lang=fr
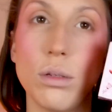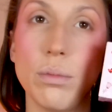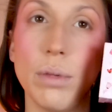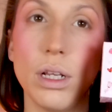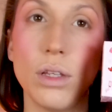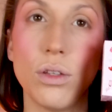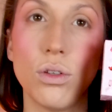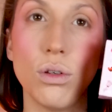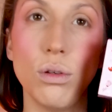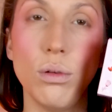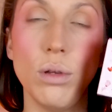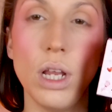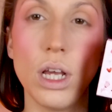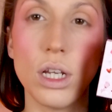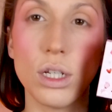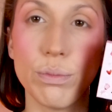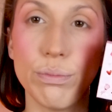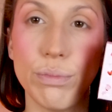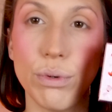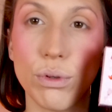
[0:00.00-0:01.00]
Je vais mettre
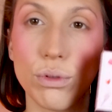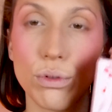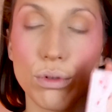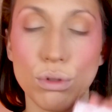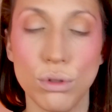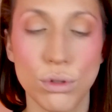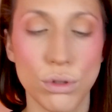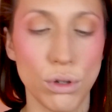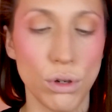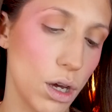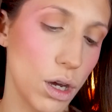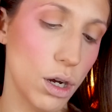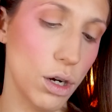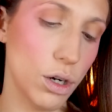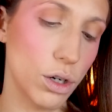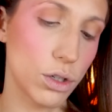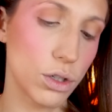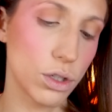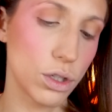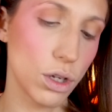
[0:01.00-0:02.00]
celui-là, je pense.
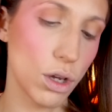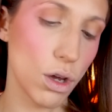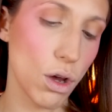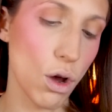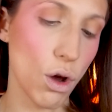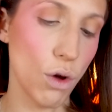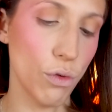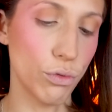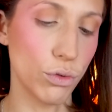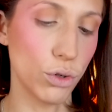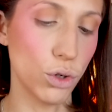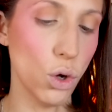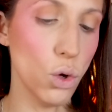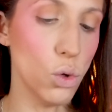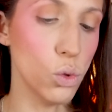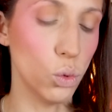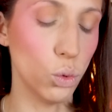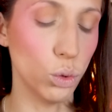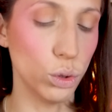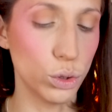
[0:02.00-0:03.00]
Heart of
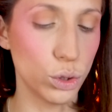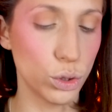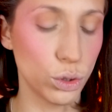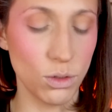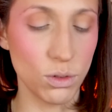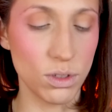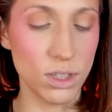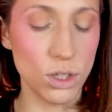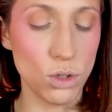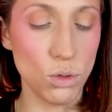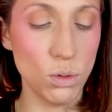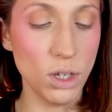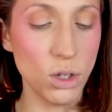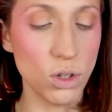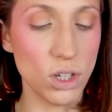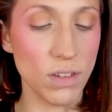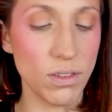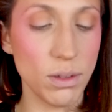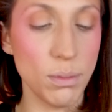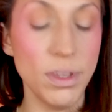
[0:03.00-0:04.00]
Gold. Donc, c'est celui
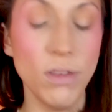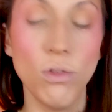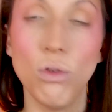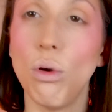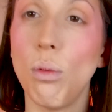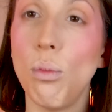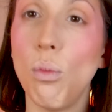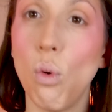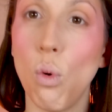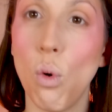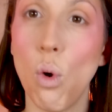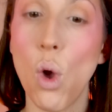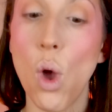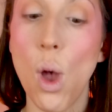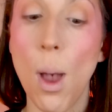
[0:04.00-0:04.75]
que j'avais mis sur mon